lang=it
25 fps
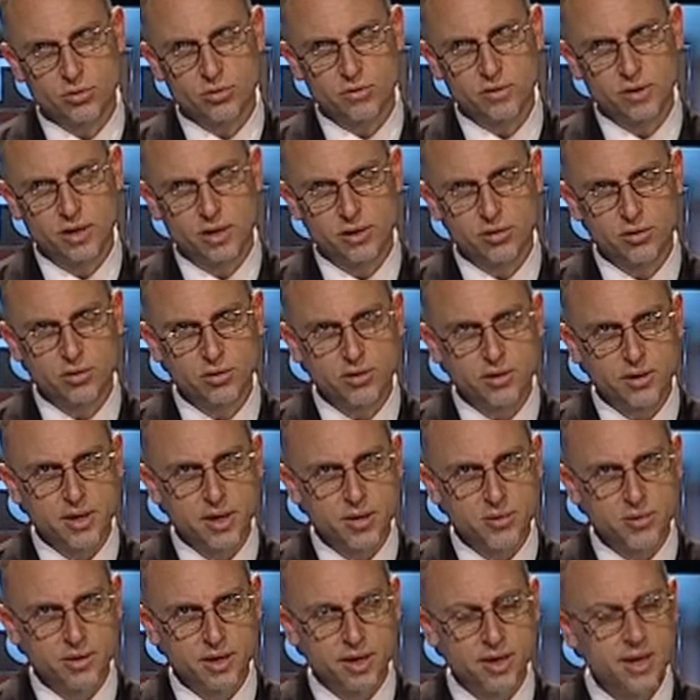governo non ha
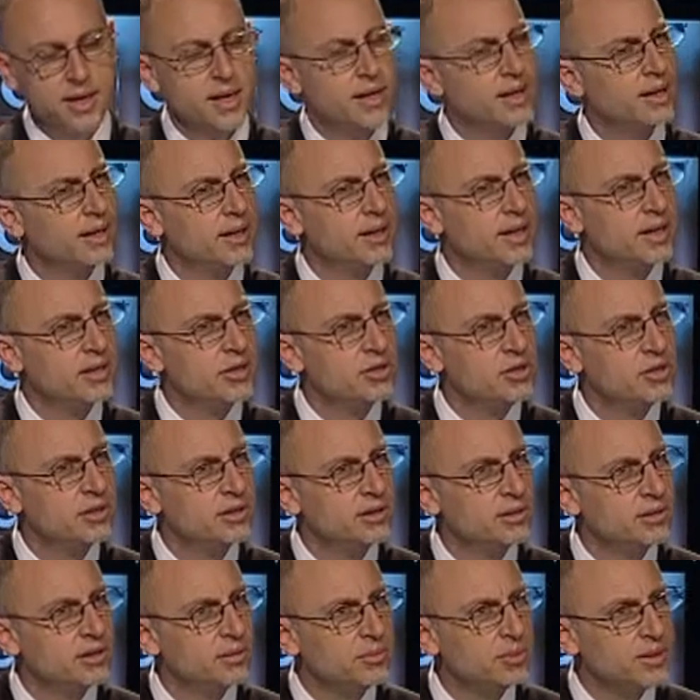una
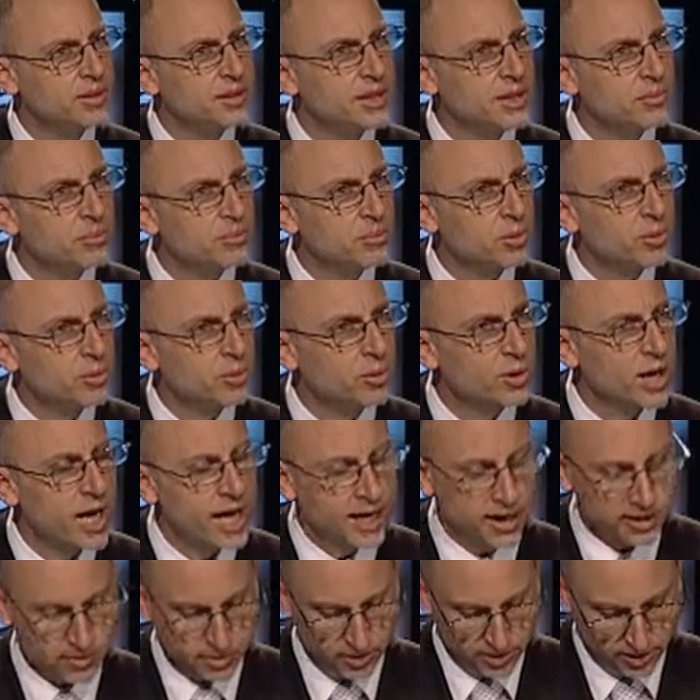legittimità
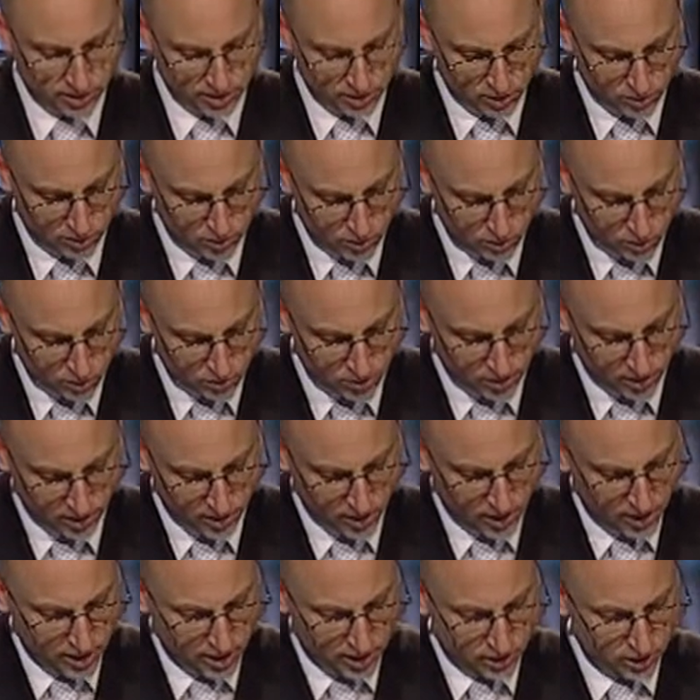popolare, perché comunque
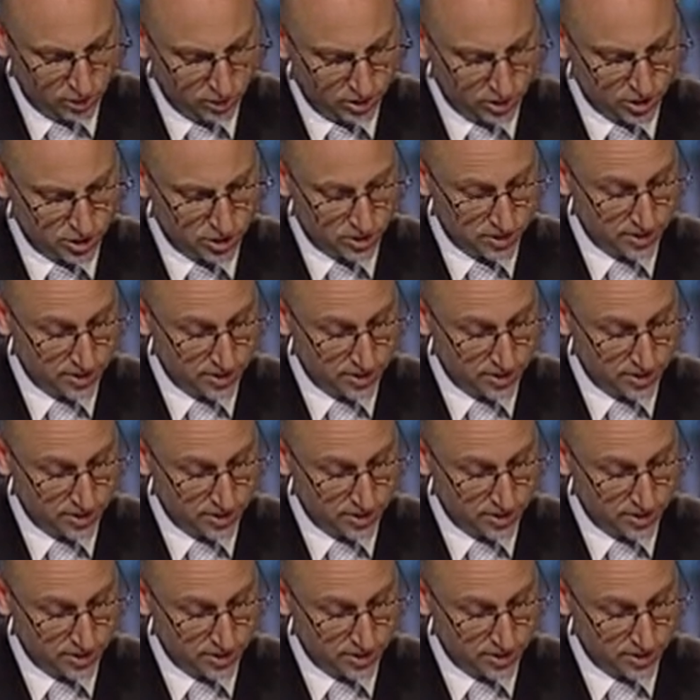non è,